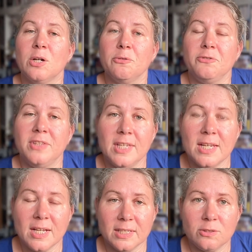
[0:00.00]
Auf
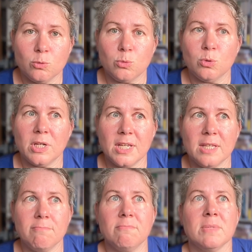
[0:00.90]
die hast du
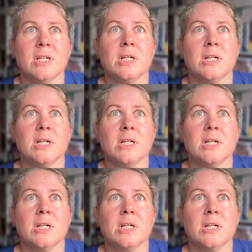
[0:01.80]
im